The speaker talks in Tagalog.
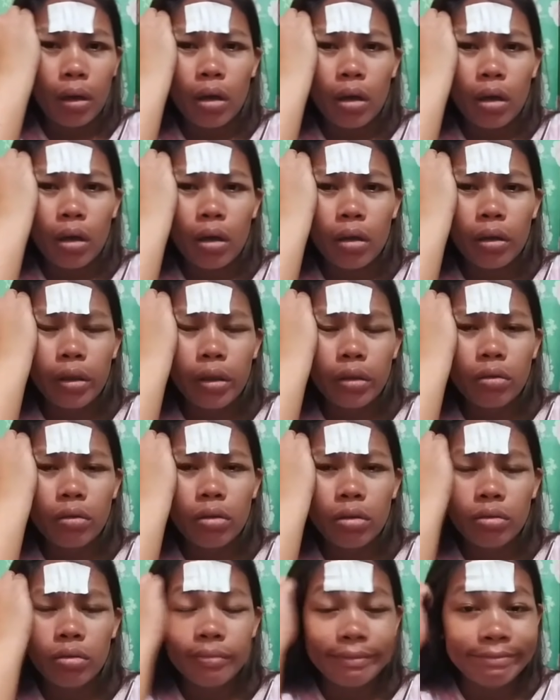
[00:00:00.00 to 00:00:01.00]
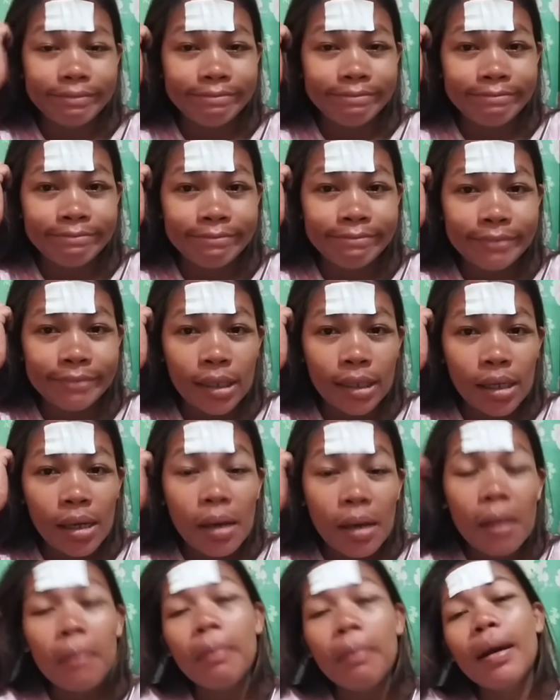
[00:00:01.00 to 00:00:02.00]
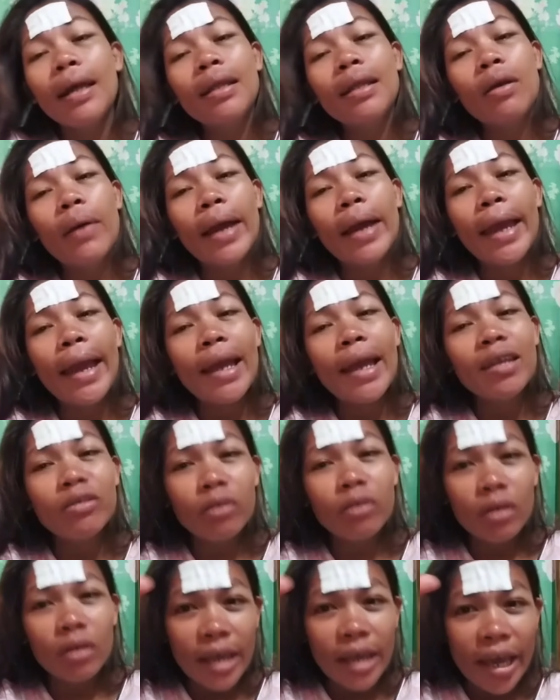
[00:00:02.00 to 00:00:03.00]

pangit By the way,